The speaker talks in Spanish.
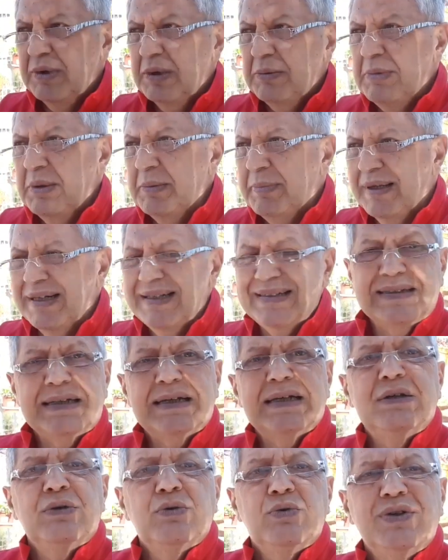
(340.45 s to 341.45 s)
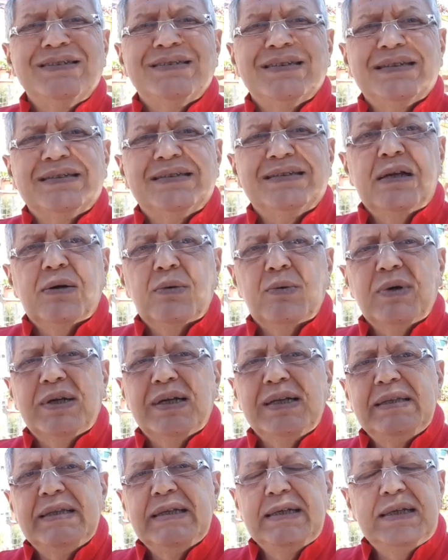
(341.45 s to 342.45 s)
Me parece que no es así la
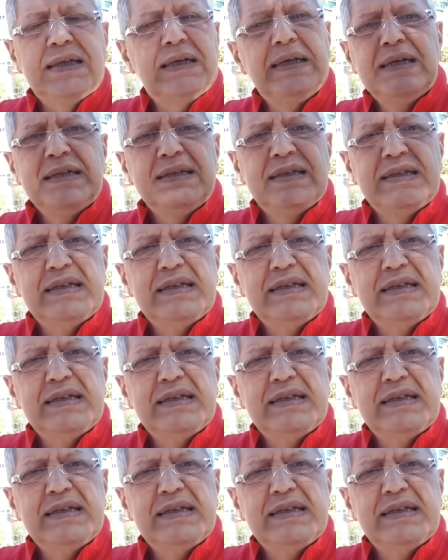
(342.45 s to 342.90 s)
cuarentena.